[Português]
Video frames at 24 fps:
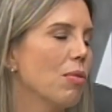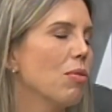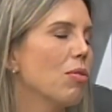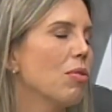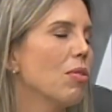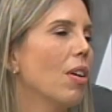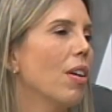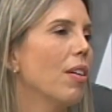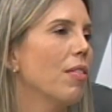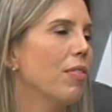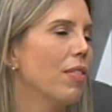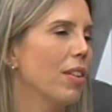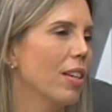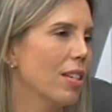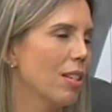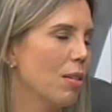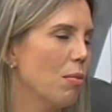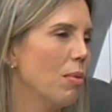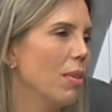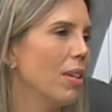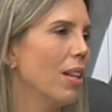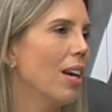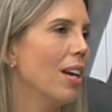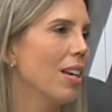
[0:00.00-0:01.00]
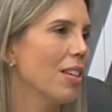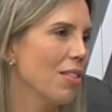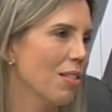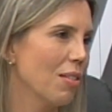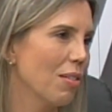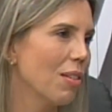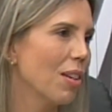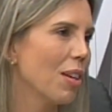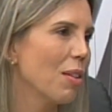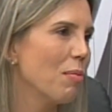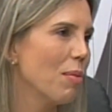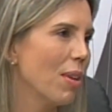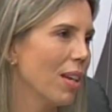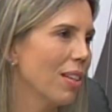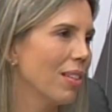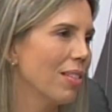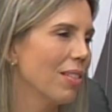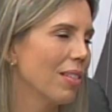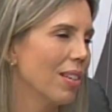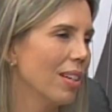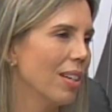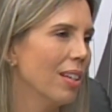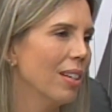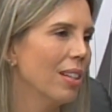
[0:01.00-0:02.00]
só a flexibilidade,
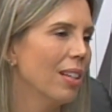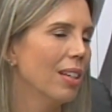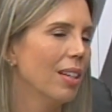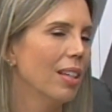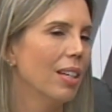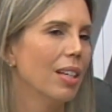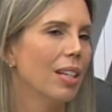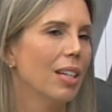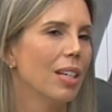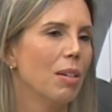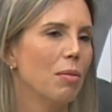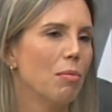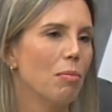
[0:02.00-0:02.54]
alongamento, né? Sim.